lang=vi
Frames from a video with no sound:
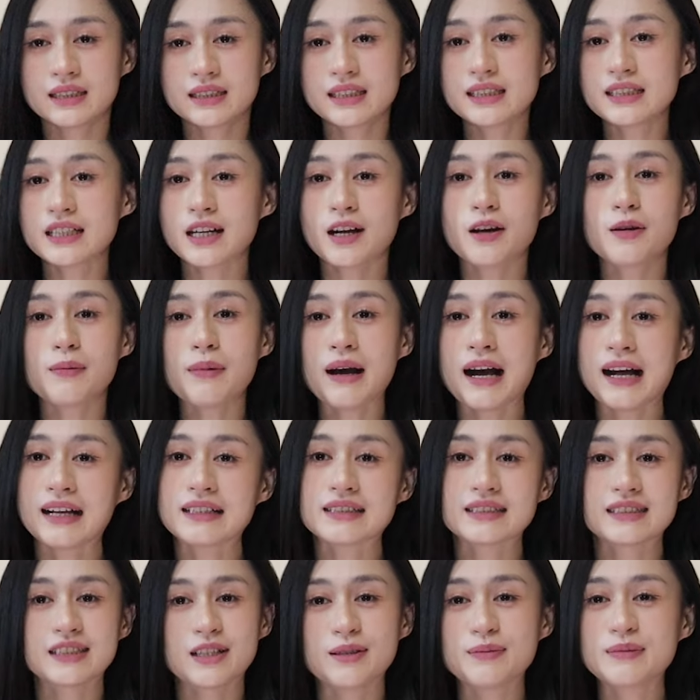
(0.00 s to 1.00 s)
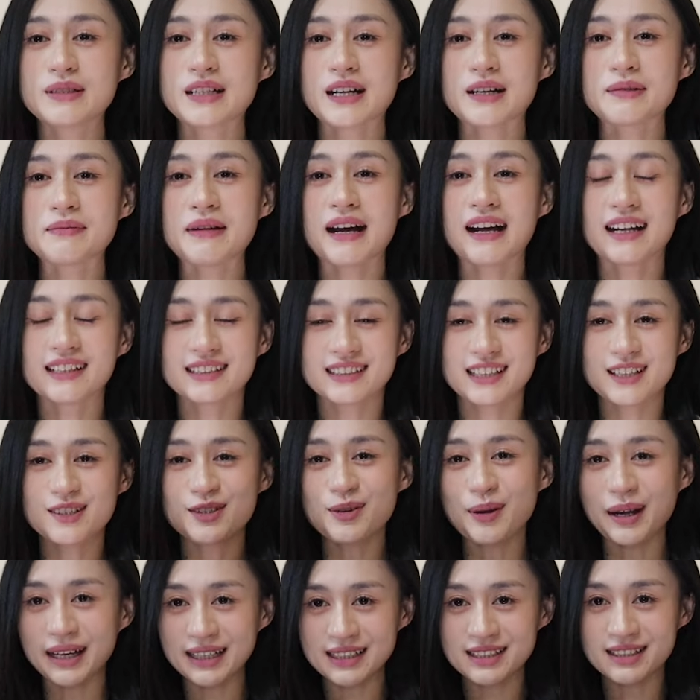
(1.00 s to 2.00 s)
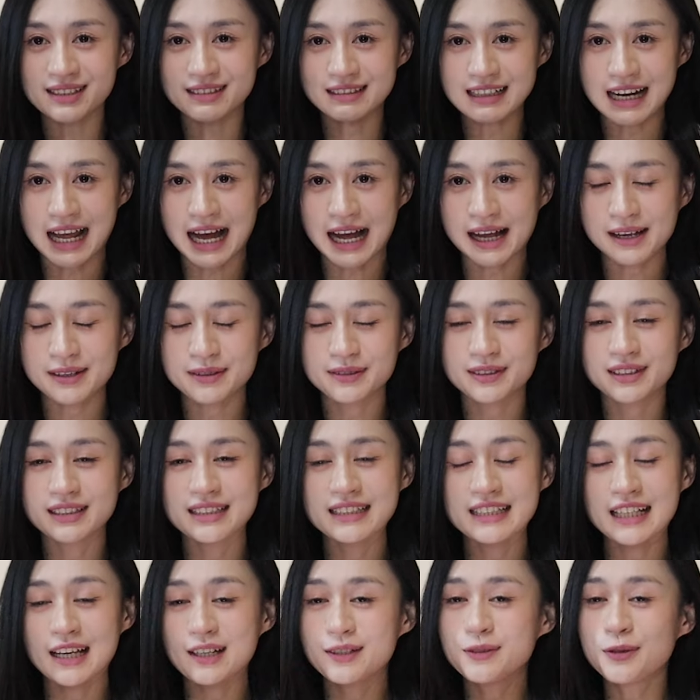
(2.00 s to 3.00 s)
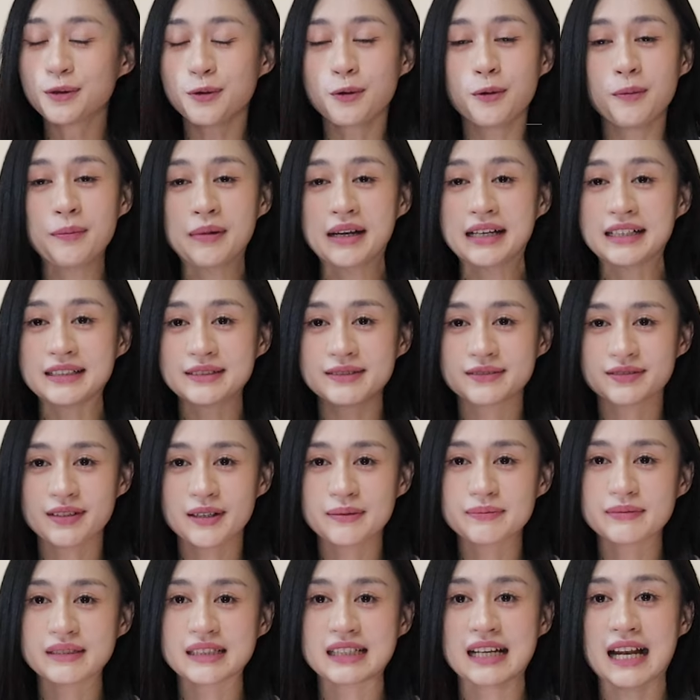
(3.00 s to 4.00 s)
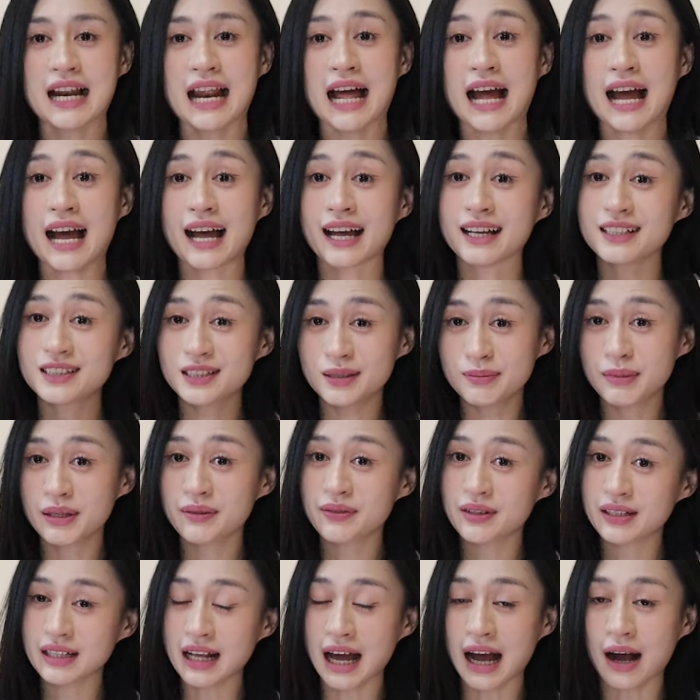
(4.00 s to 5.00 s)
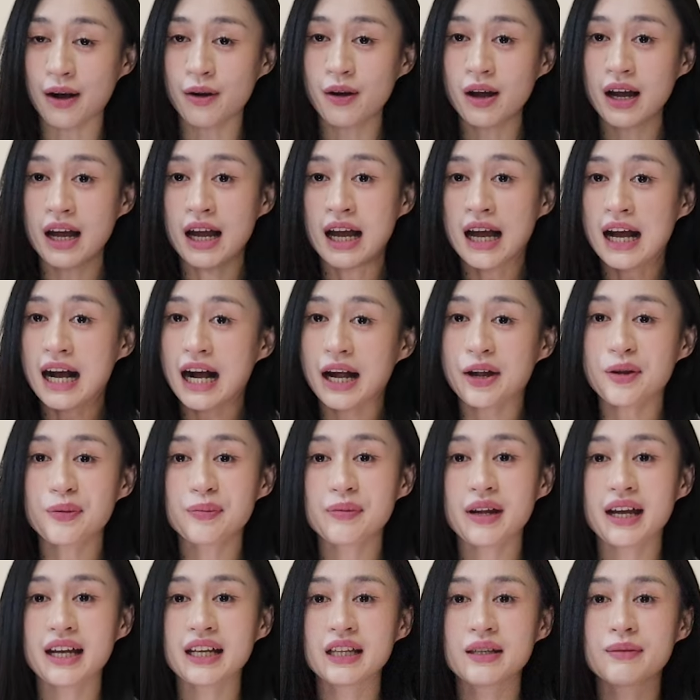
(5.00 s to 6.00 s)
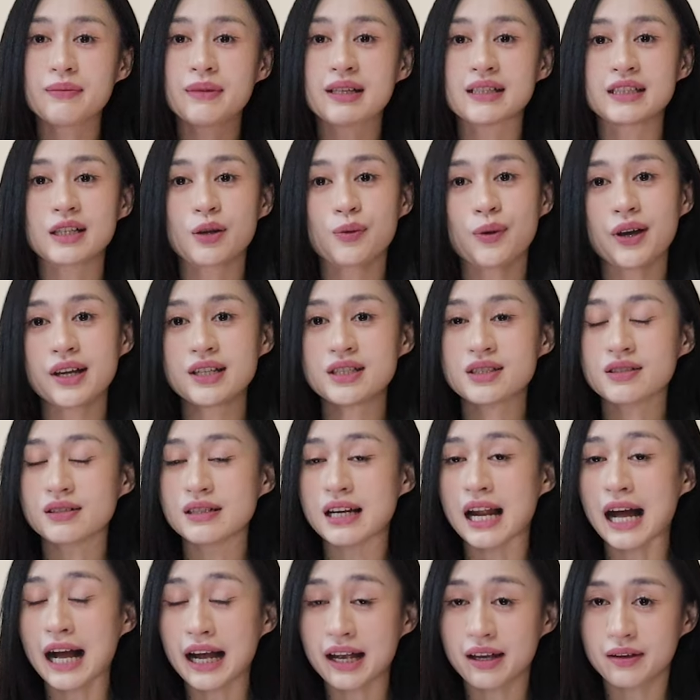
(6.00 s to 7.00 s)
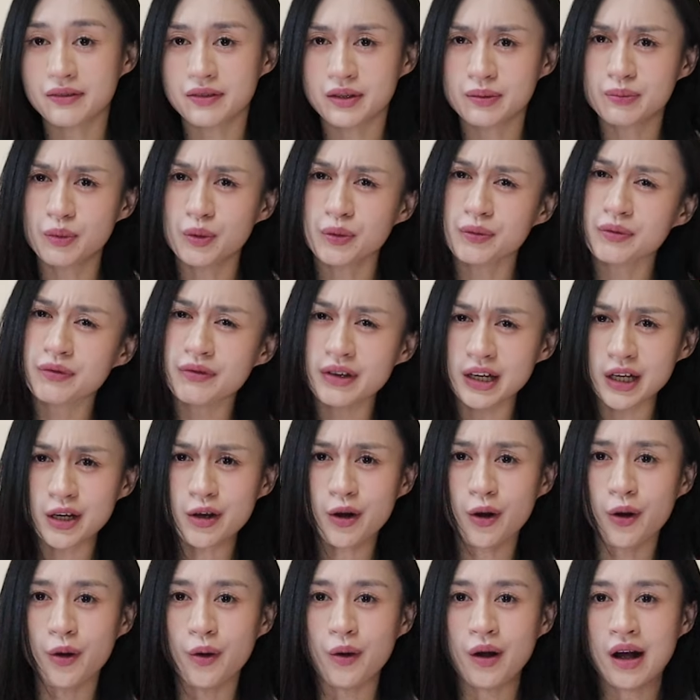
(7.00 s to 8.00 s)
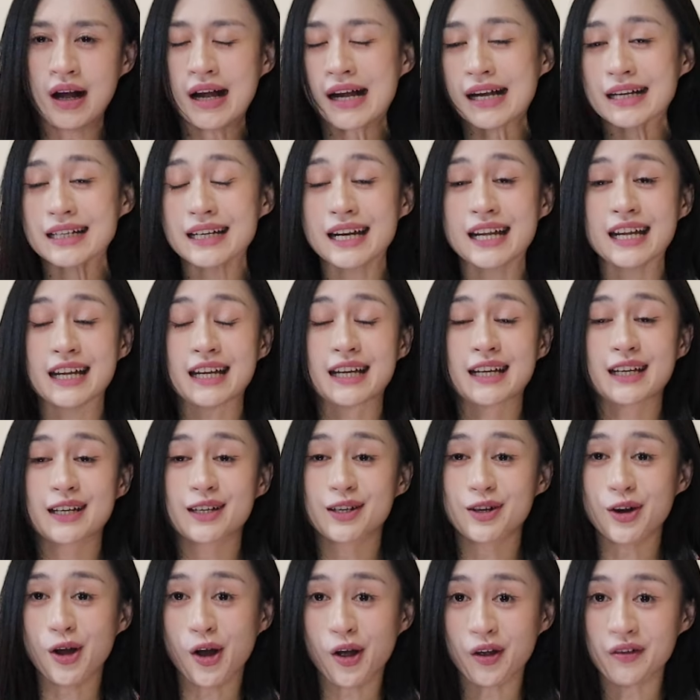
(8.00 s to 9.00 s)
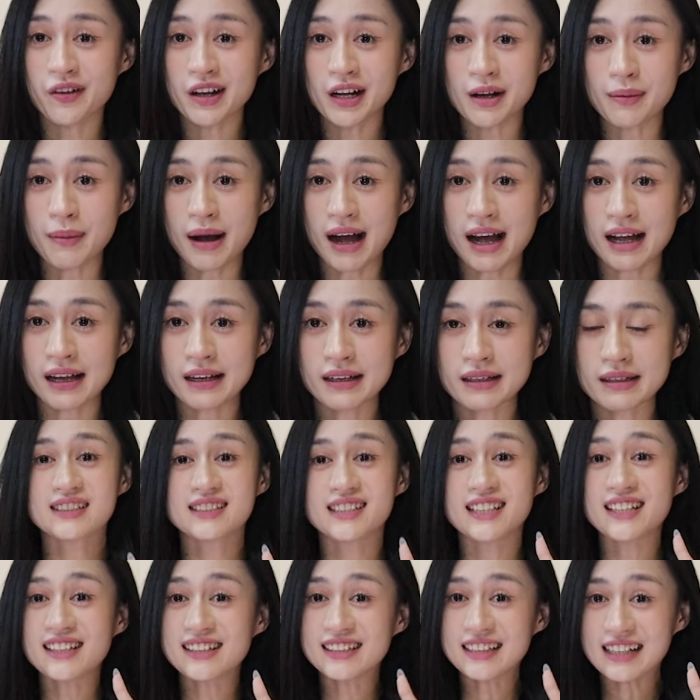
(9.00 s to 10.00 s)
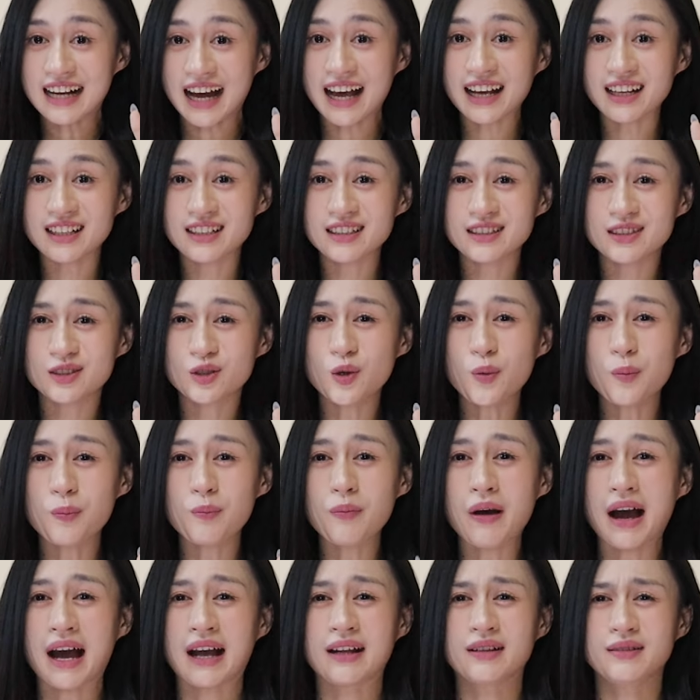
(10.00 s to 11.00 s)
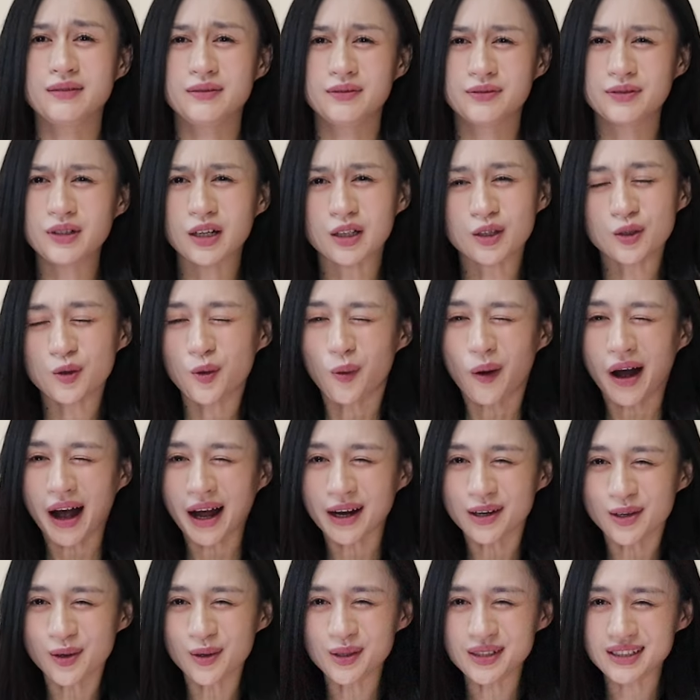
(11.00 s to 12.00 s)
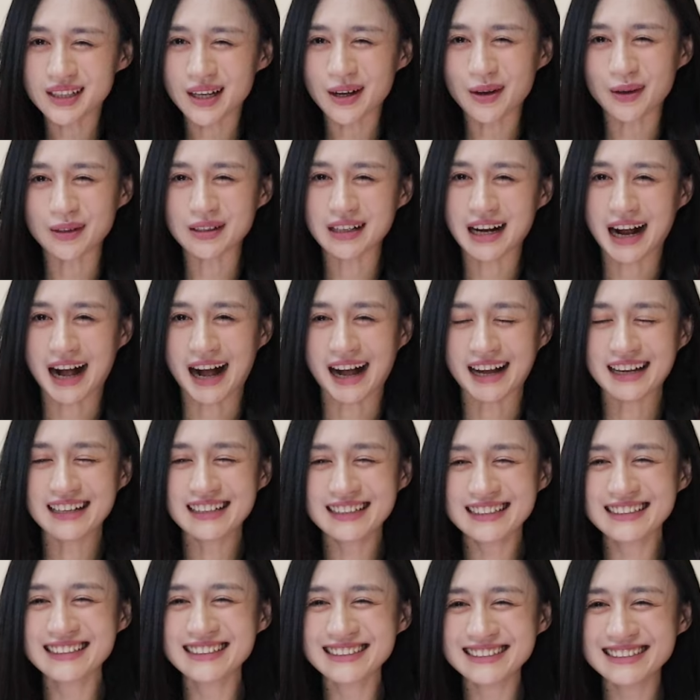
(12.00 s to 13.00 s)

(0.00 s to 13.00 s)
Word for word: Xin chào các bạn, chào mừng các bạn đang quay trở lại với channel của mình và mình là Trần Minh Phương Thảo Ngày hôm nay thì mình sẽ quay trở lại với một video để nói với các bạn 9 cách giúp bạn vượt qua nỗi sợ con gái